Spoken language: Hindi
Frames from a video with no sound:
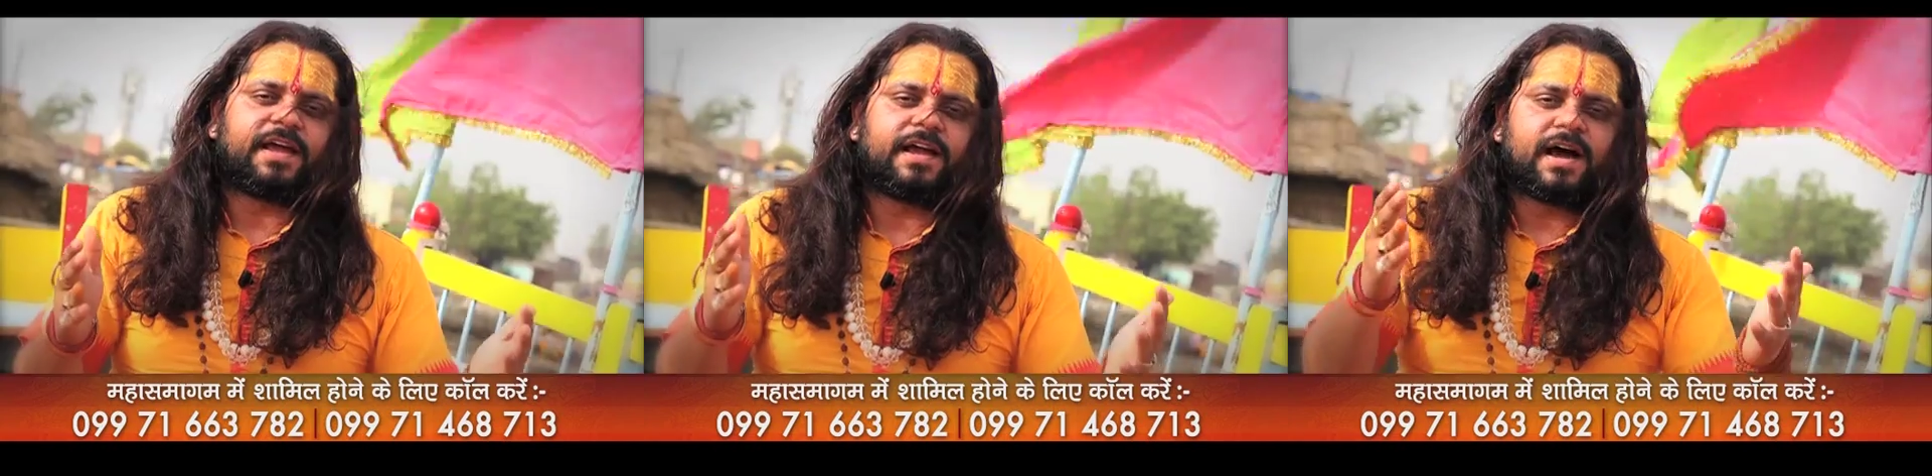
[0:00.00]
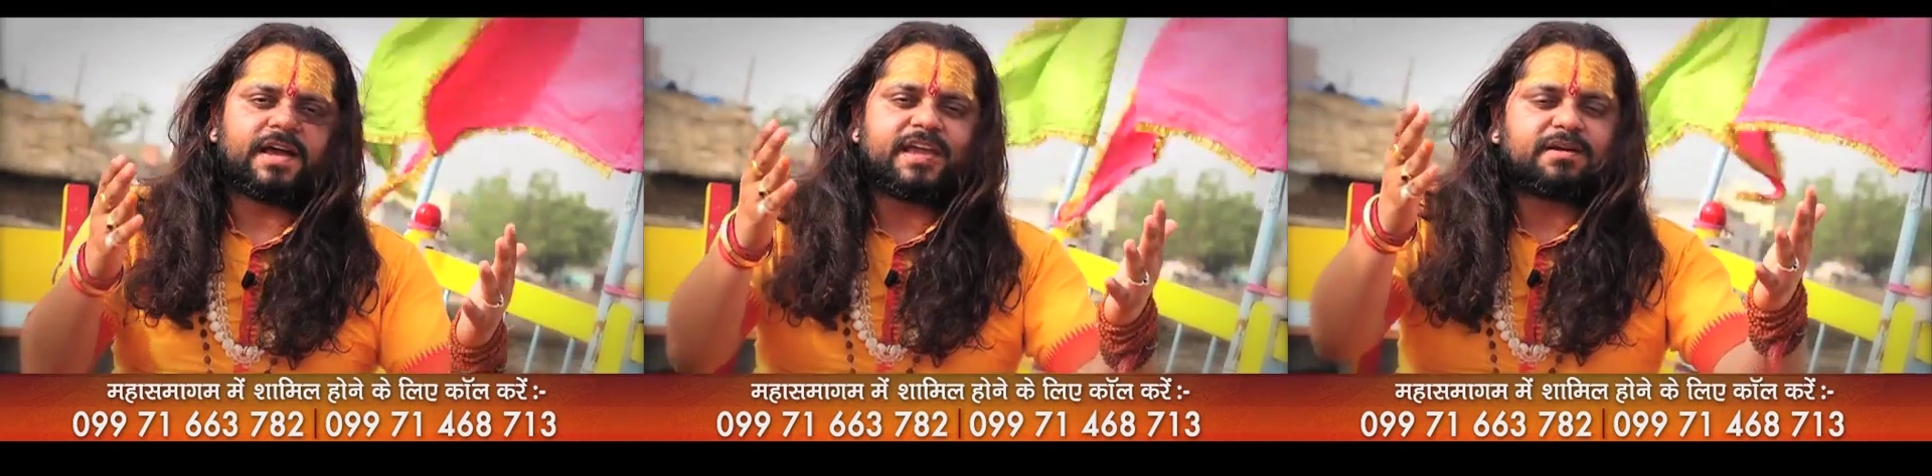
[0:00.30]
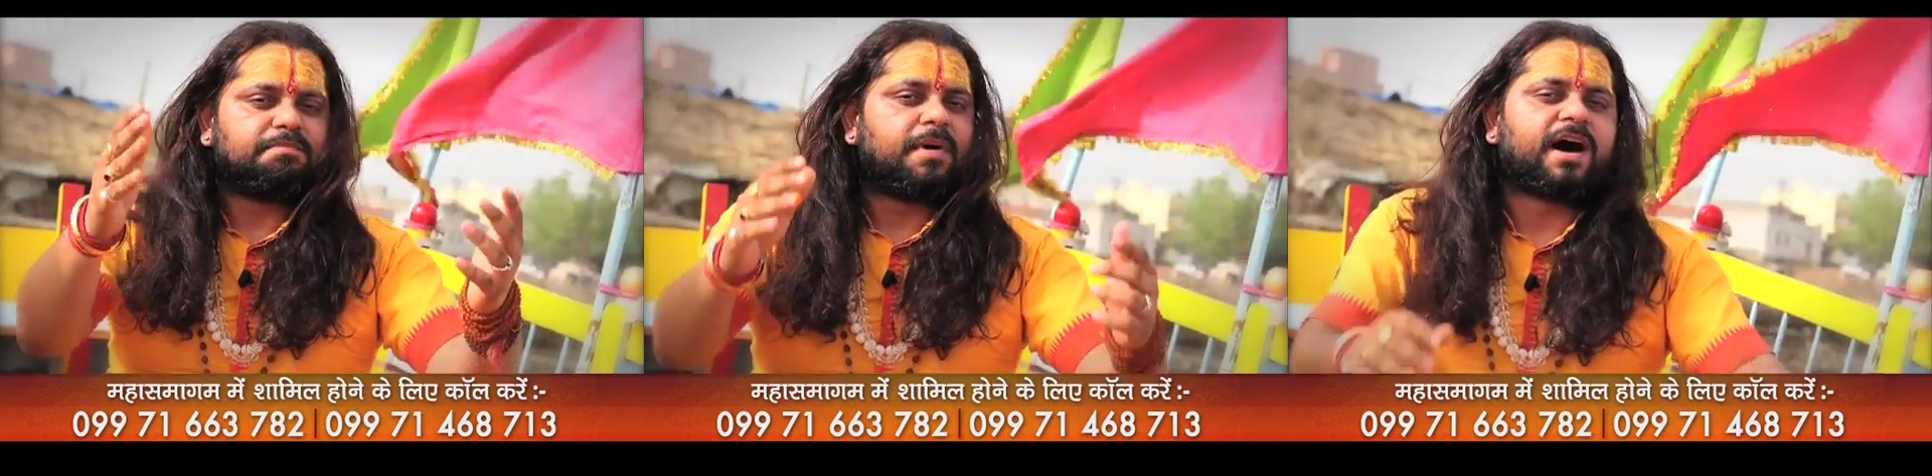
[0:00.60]
जाएगा
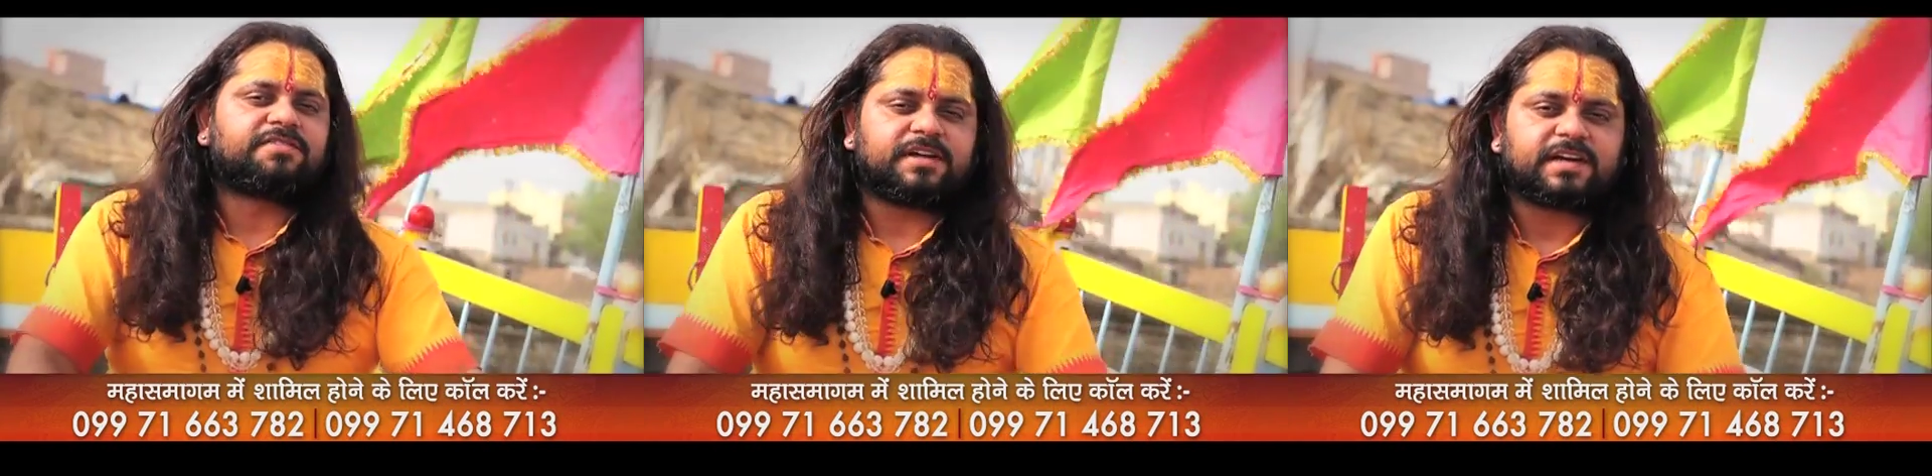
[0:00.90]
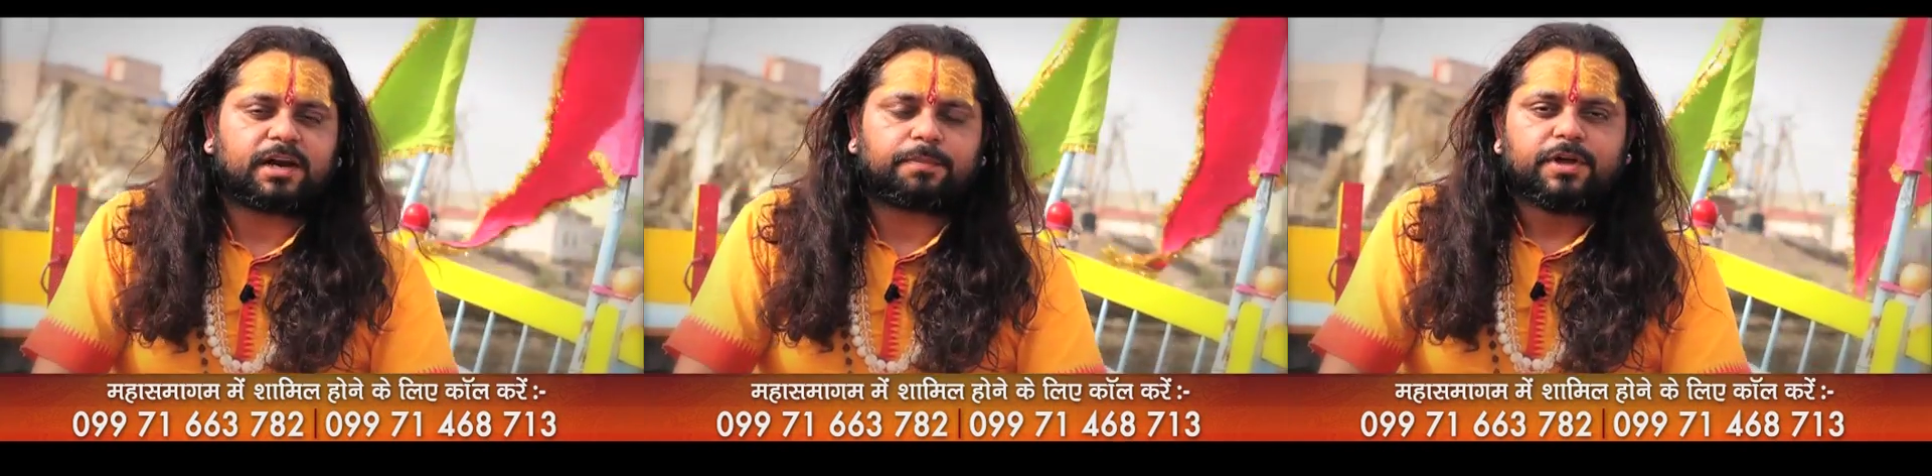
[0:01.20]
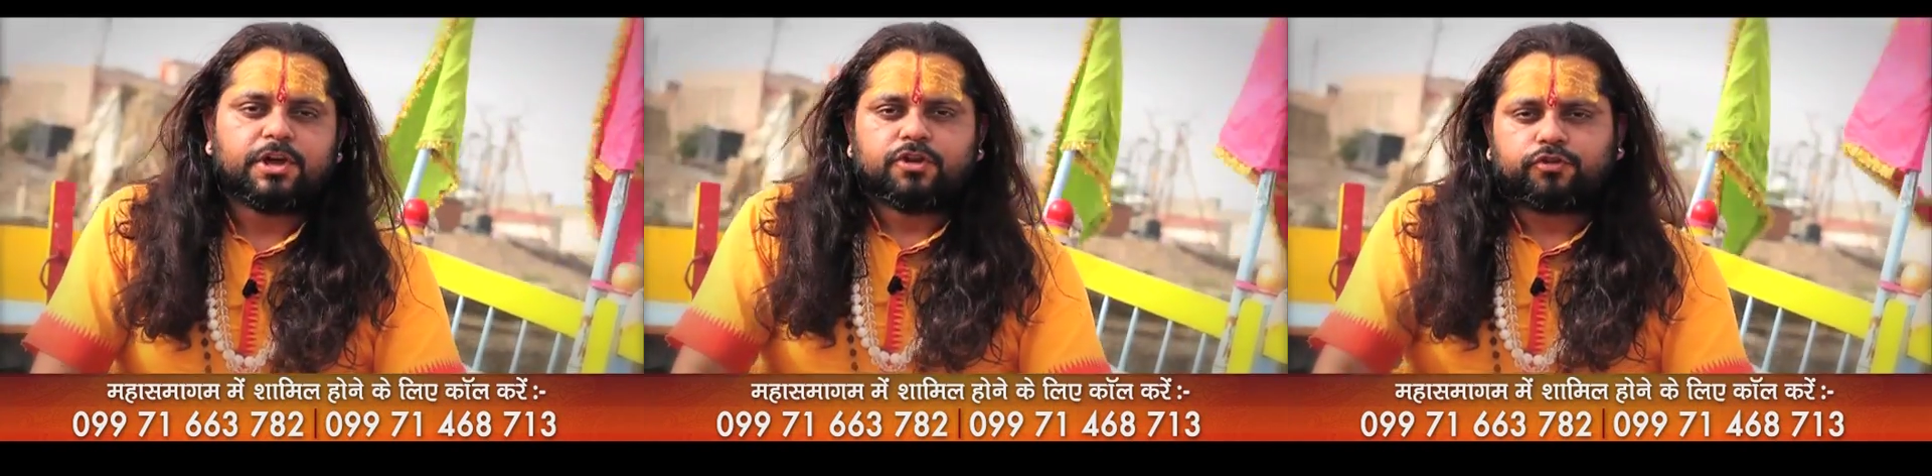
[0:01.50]
एक महासंकल्प